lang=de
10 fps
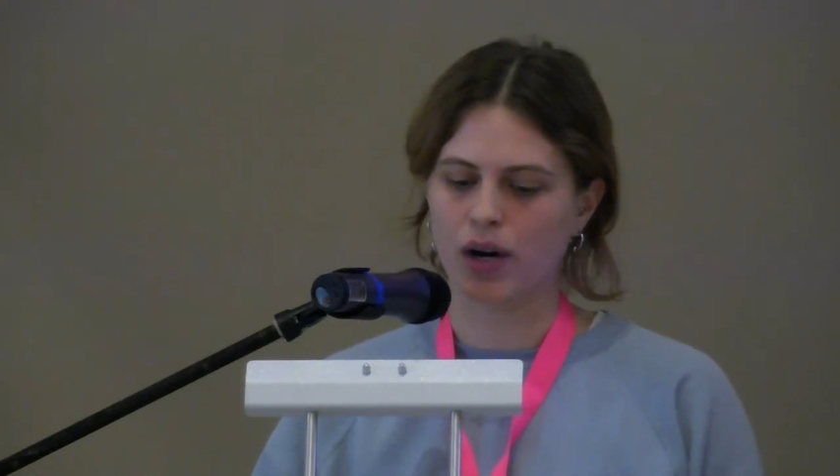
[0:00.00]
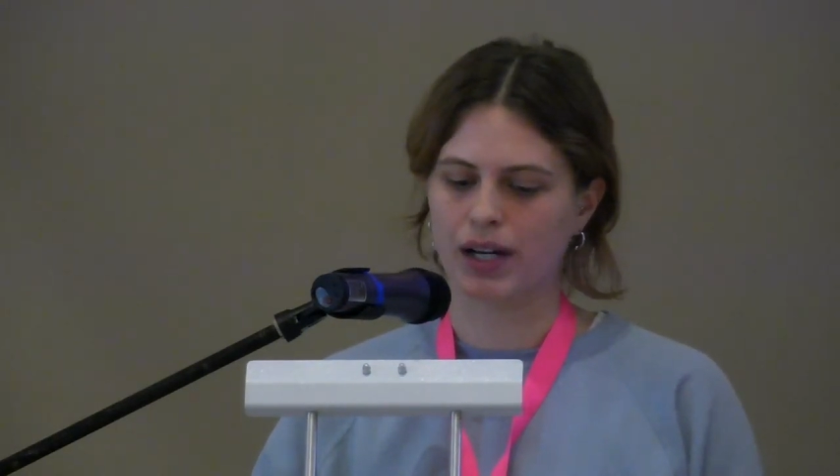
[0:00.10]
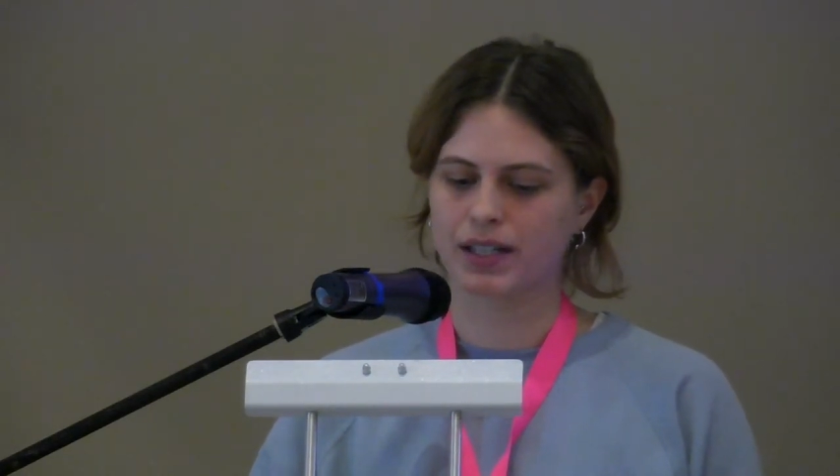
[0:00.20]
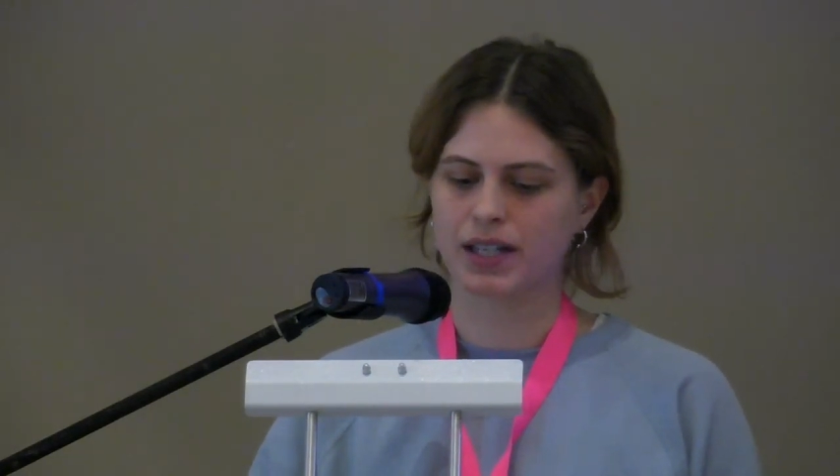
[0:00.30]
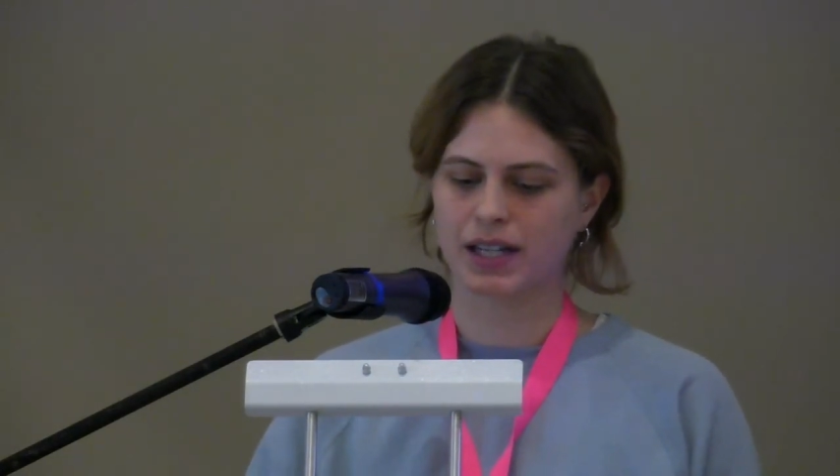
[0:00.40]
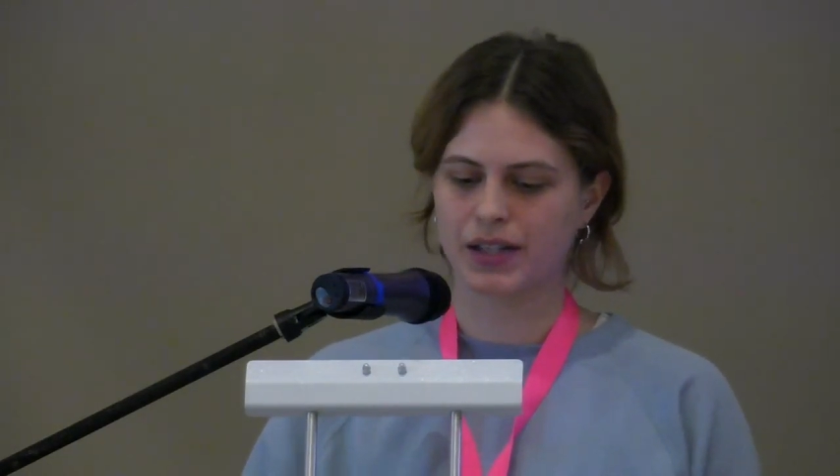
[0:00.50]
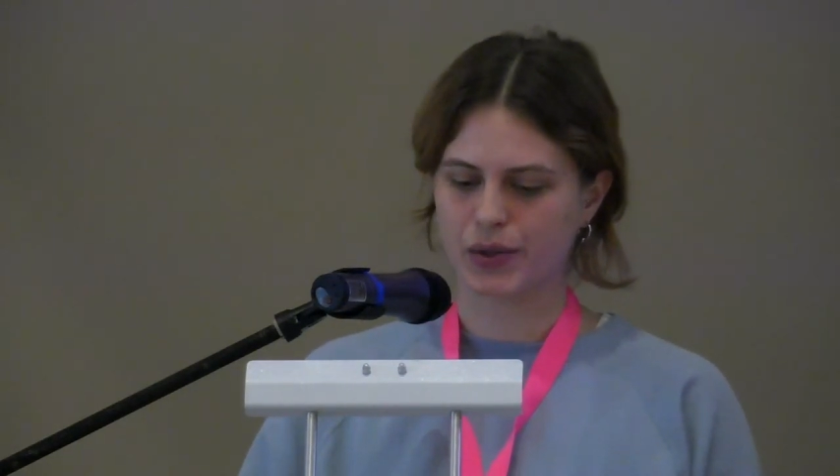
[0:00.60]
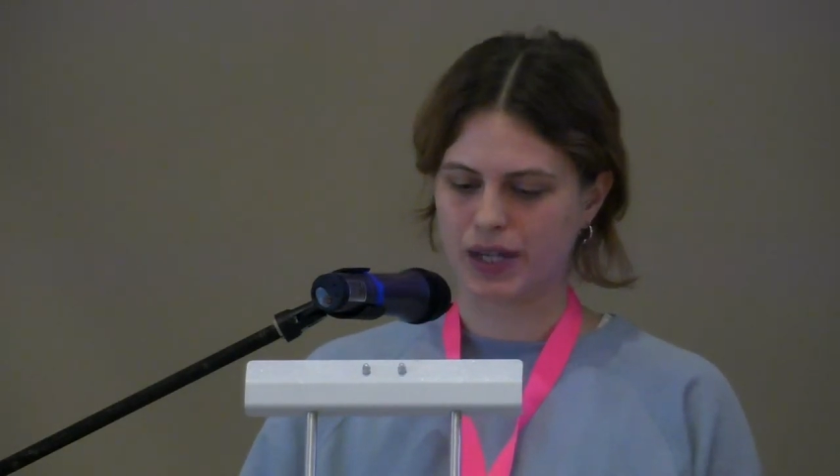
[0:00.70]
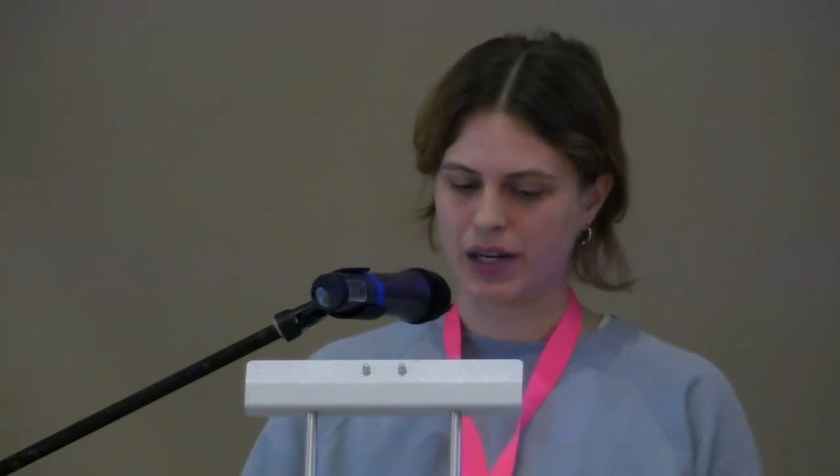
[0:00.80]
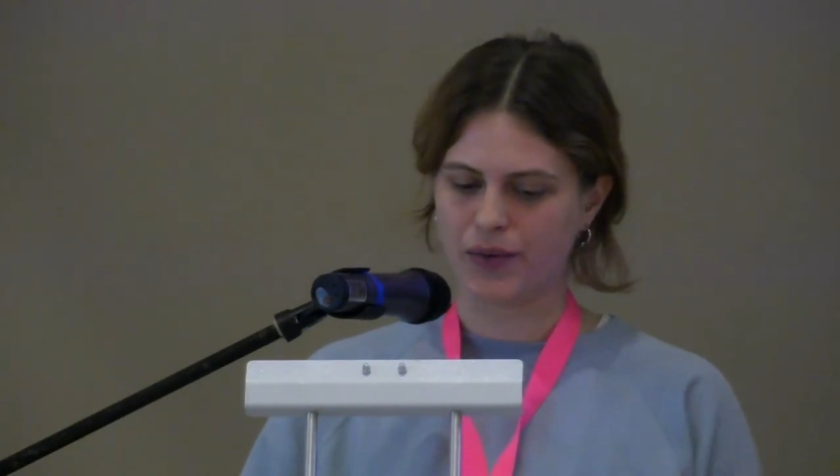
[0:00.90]
eine
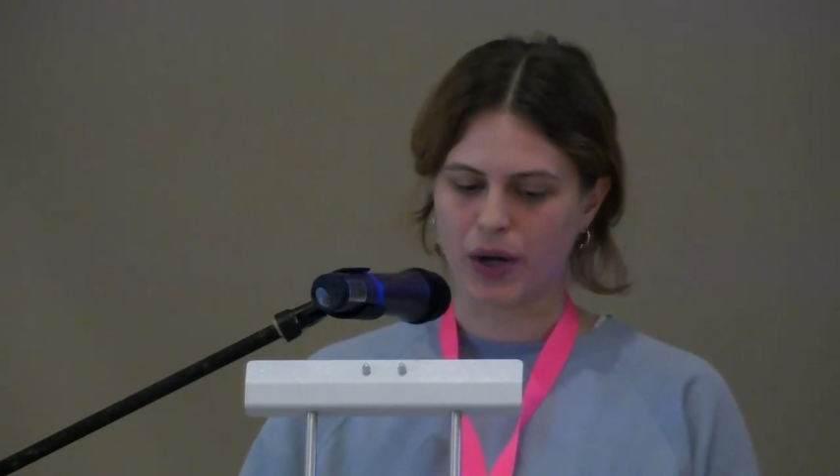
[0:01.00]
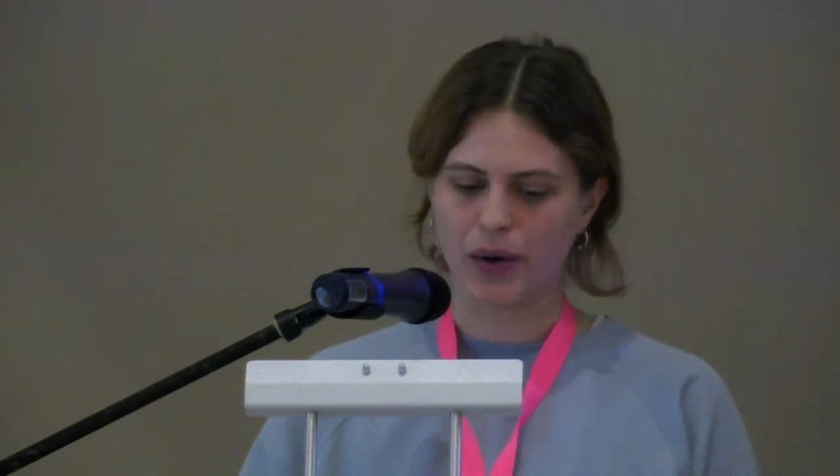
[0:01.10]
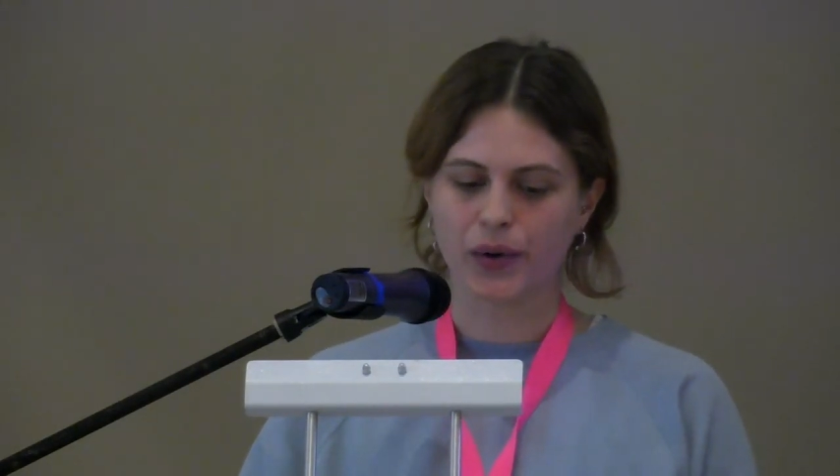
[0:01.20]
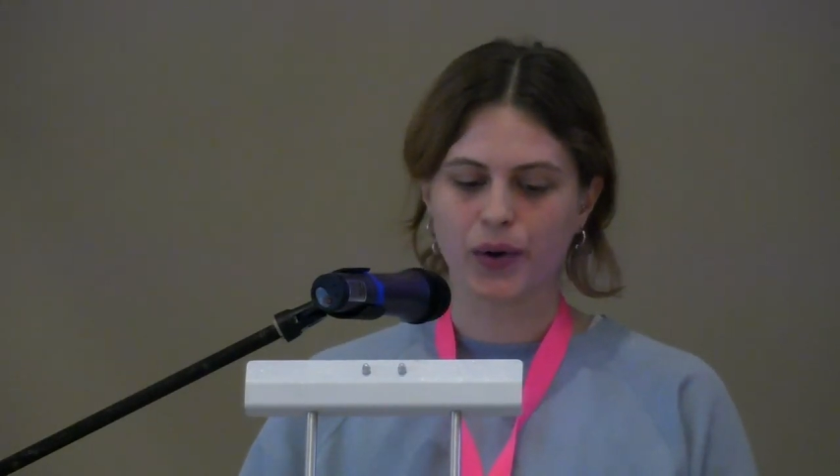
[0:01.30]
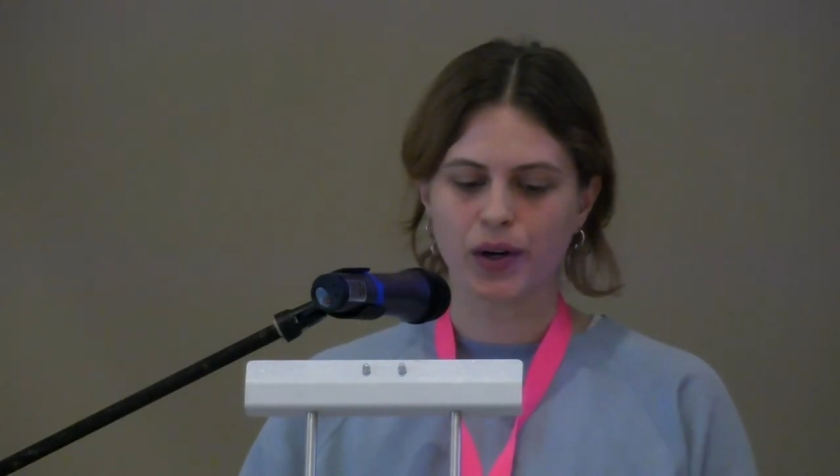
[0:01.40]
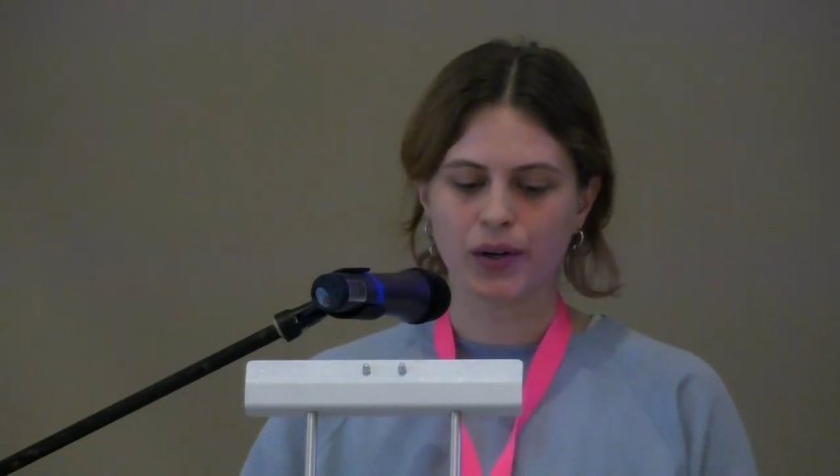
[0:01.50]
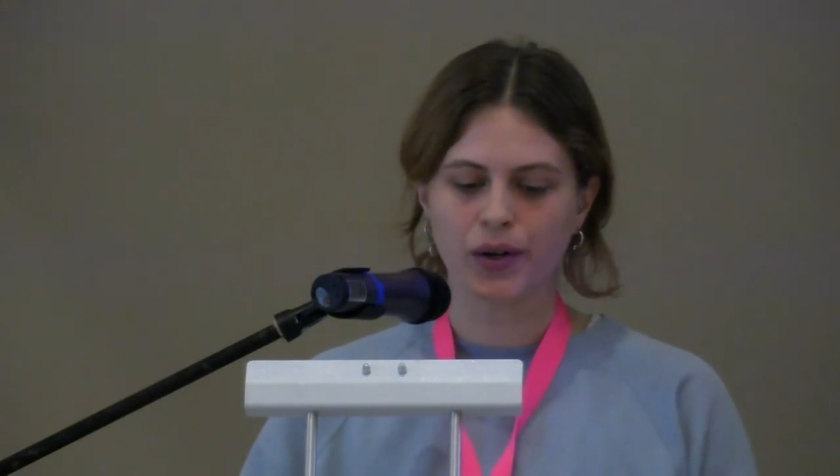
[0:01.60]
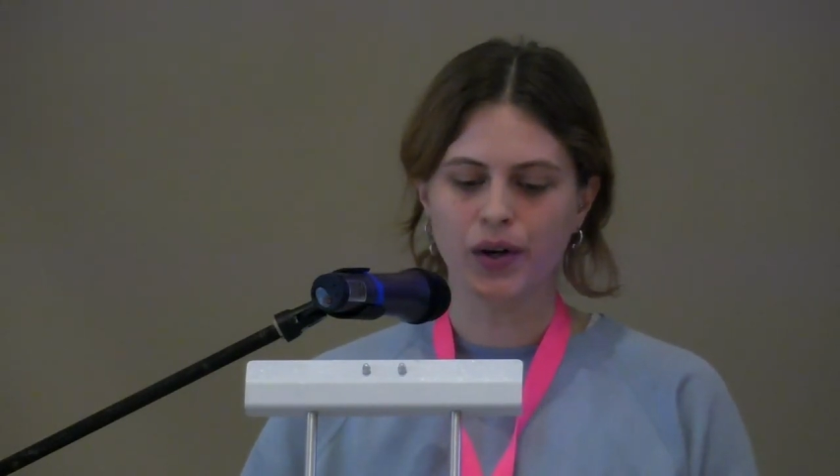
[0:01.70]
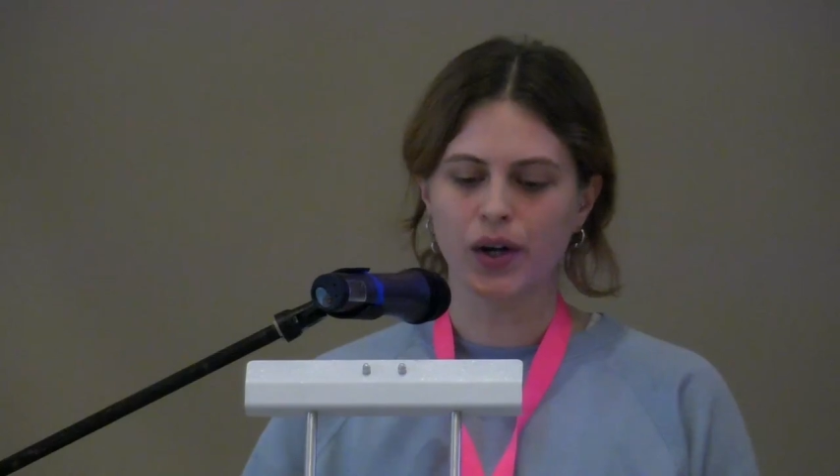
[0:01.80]
traditionelle Frauenrolle